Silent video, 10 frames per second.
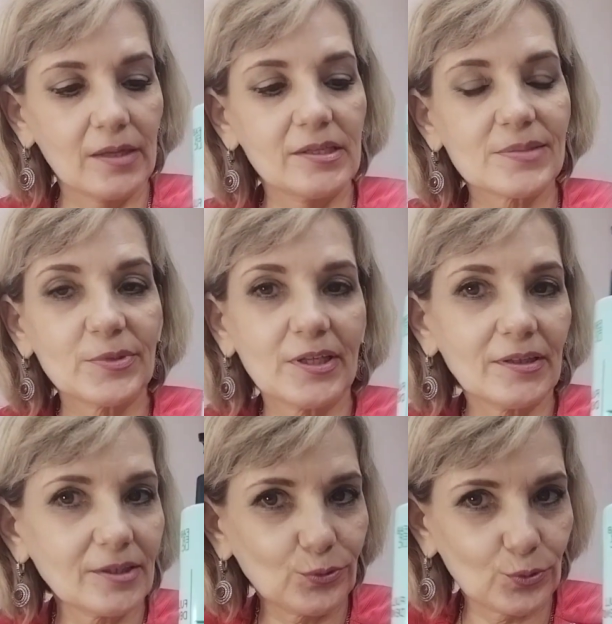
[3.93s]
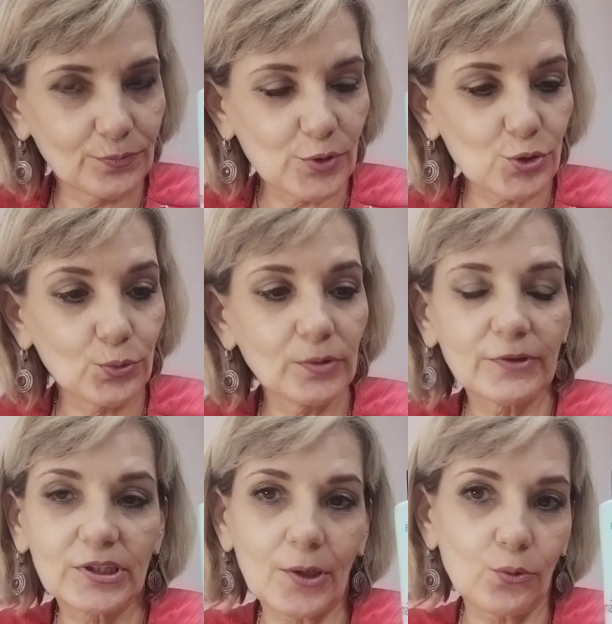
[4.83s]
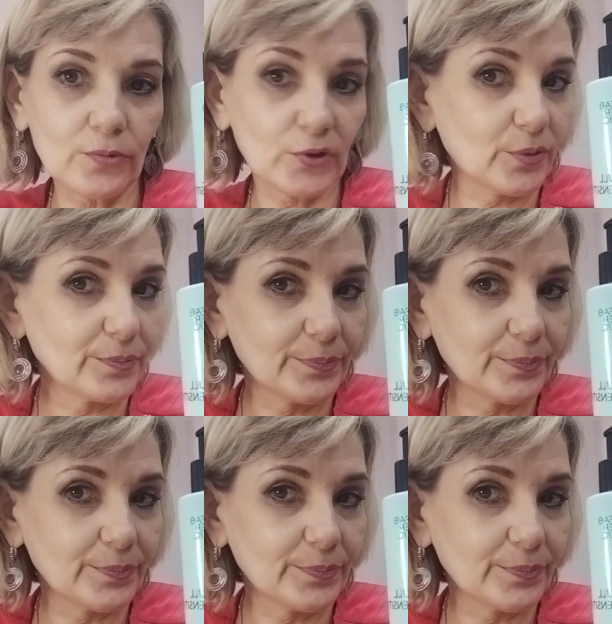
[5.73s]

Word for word: Несмотря на то, что он вот такой вот